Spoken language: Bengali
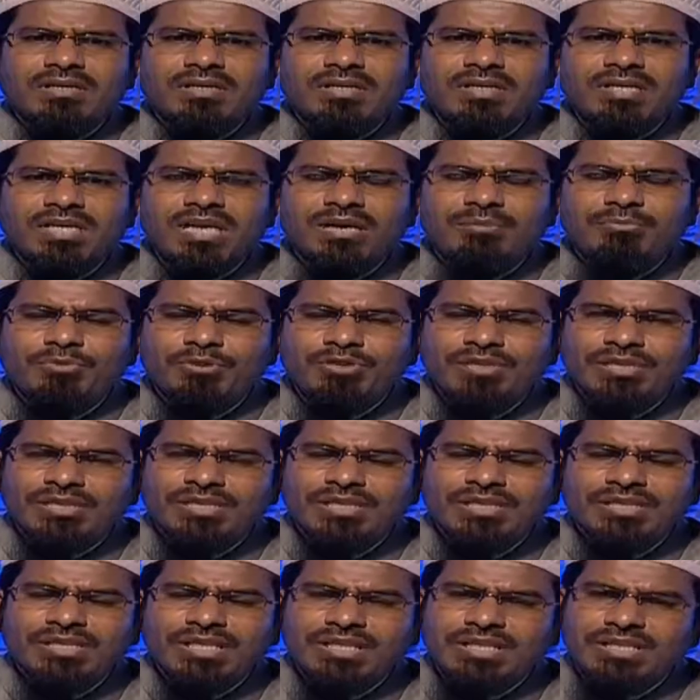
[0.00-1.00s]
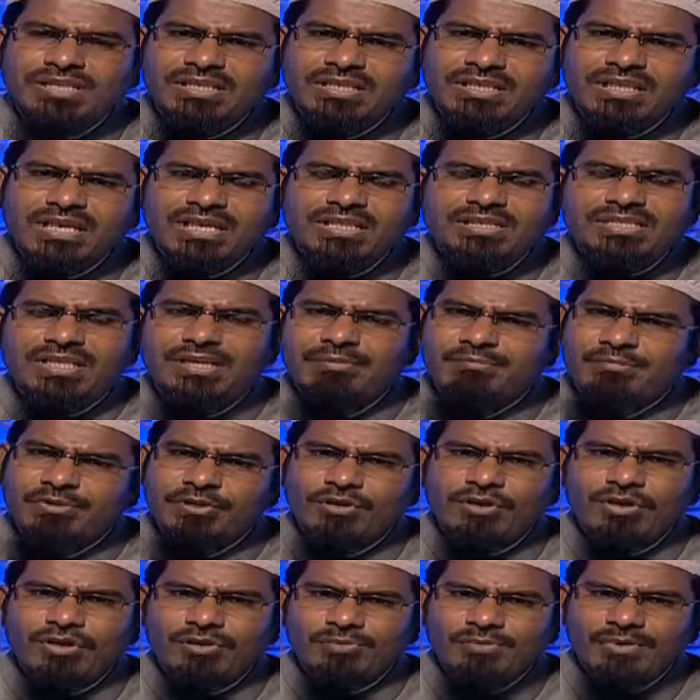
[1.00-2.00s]
কেয়ামতের দিন তাদেরকে আজাব
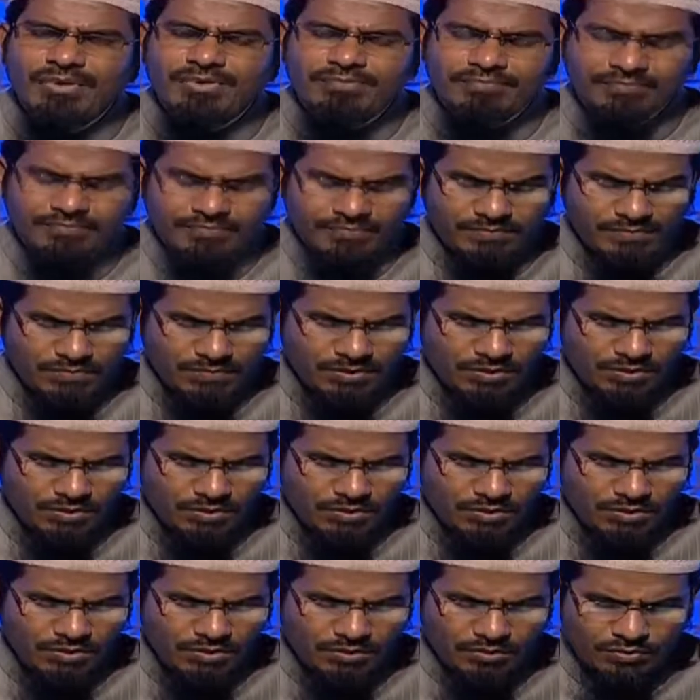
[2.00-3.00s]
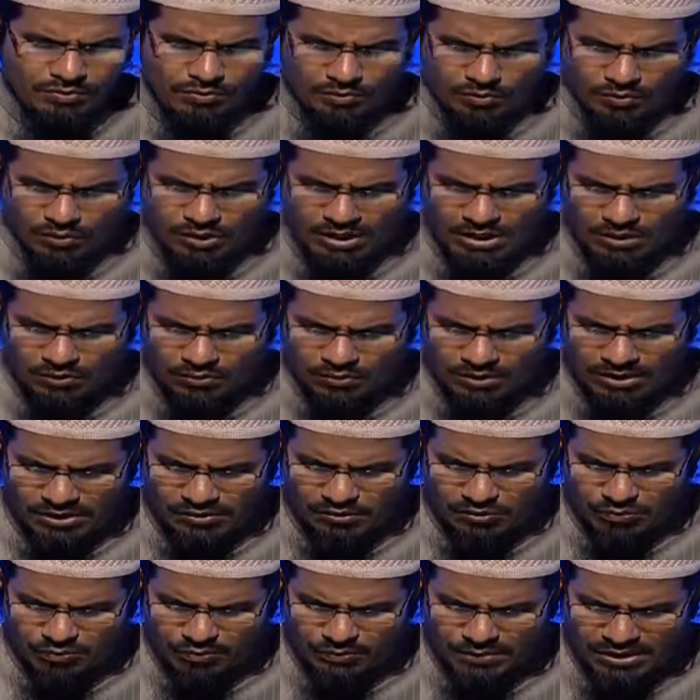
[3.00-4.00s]
দেওয়া হবে
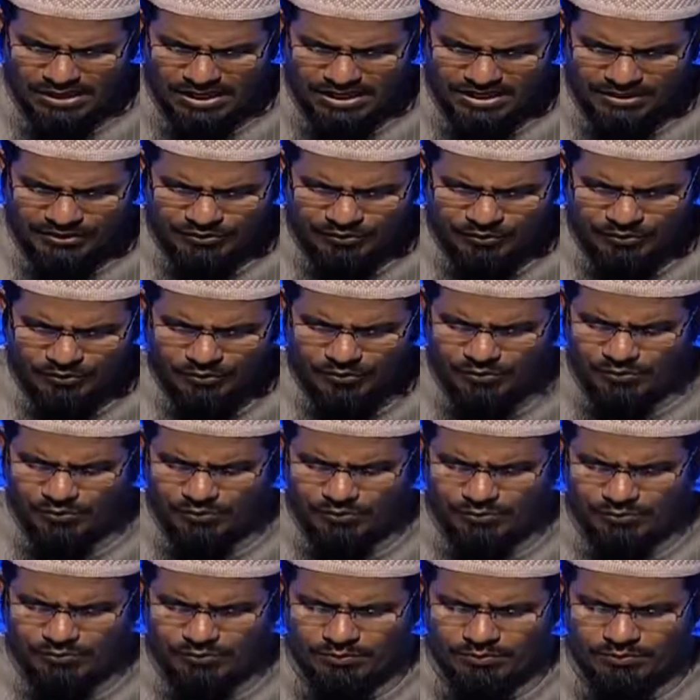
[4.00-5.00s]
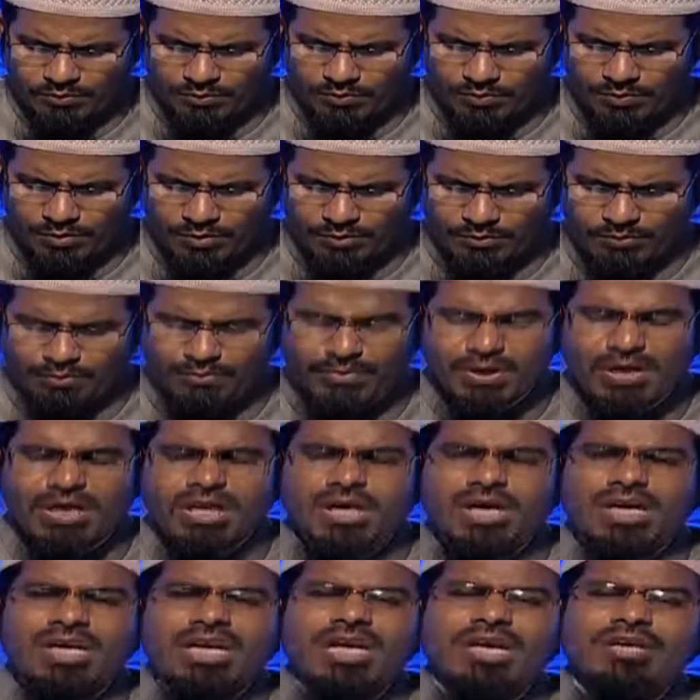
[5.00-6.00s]
ইউকালুম আহিউ মা
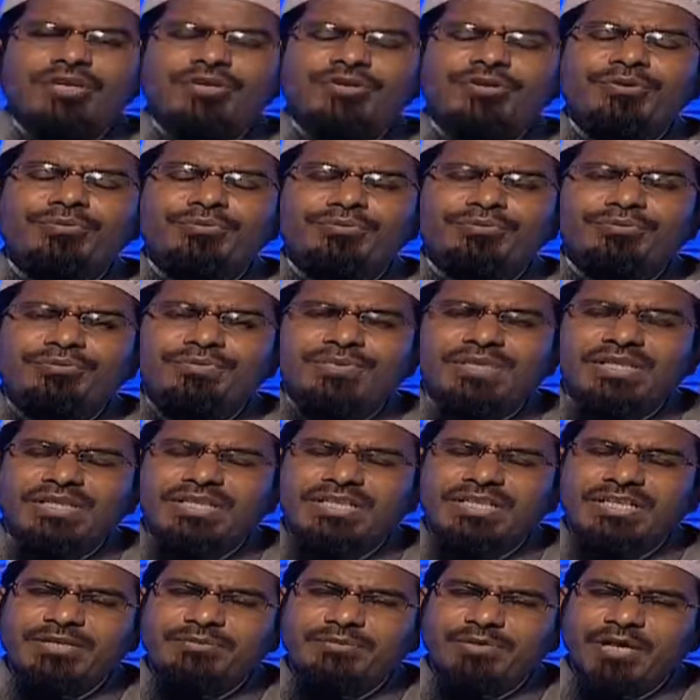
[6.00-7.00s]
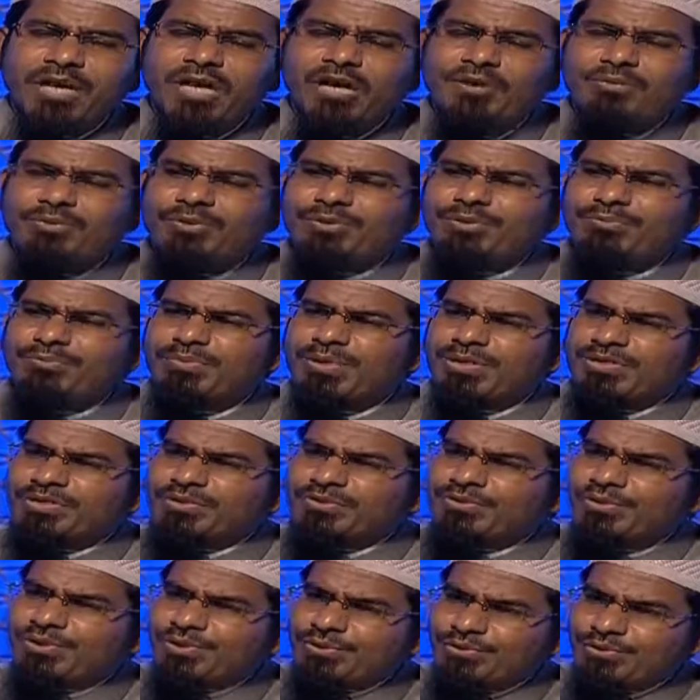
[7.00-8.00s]
খালাক্তুম তাদেরকে বলা হবে তোমরা
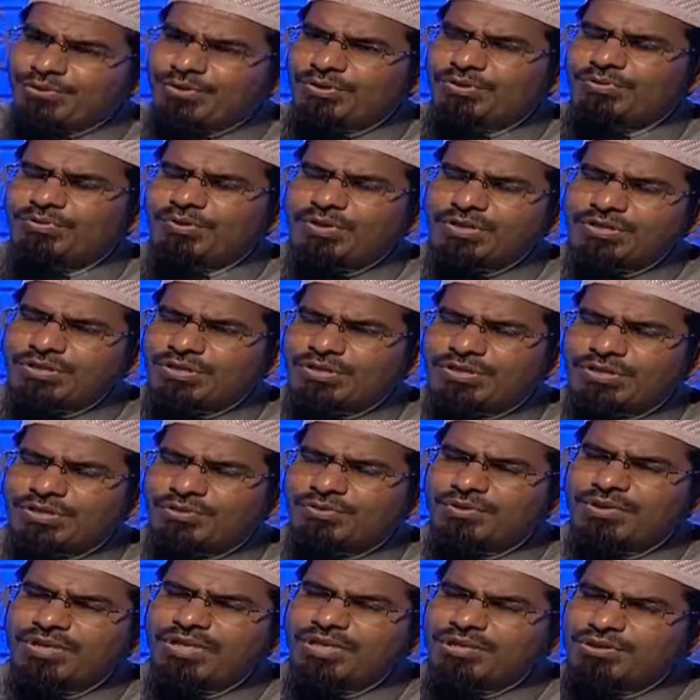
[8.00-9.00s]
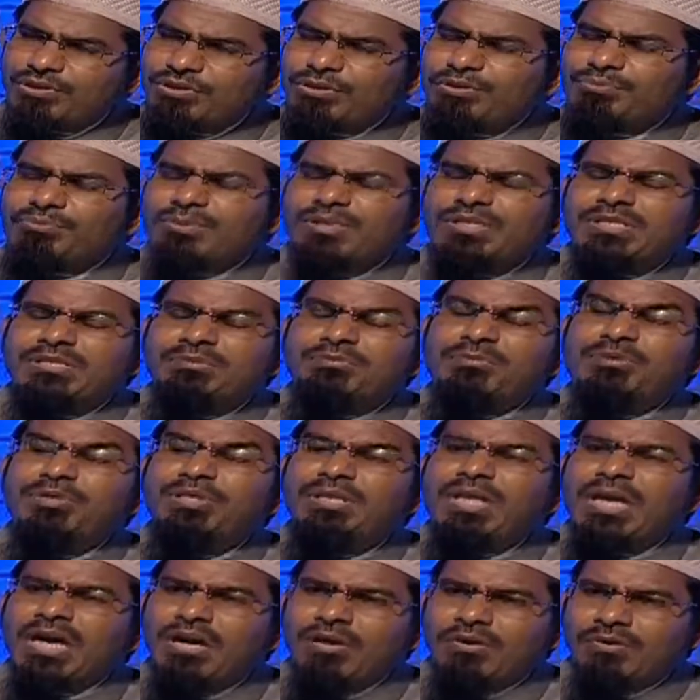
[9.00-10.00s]
যেগুলি তৈরি করেছো সেগুলির এখন তোমরা জীবন
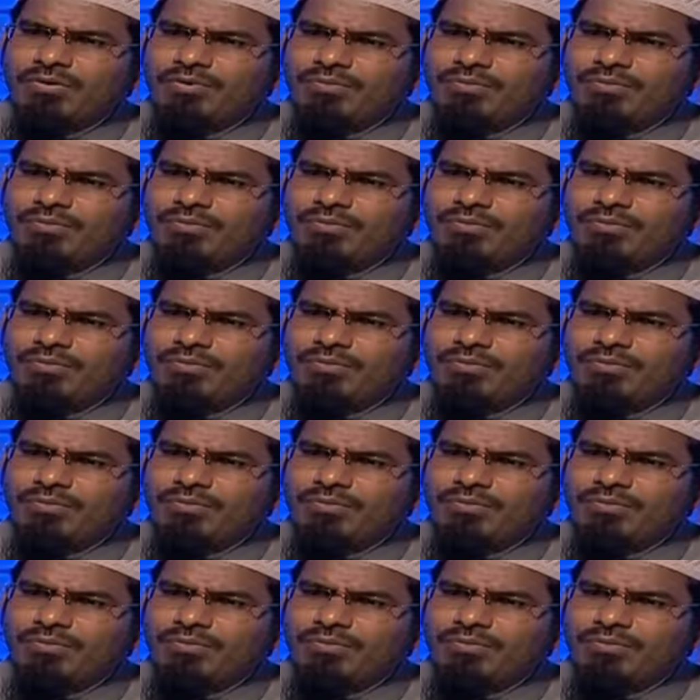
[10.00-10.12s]
দাও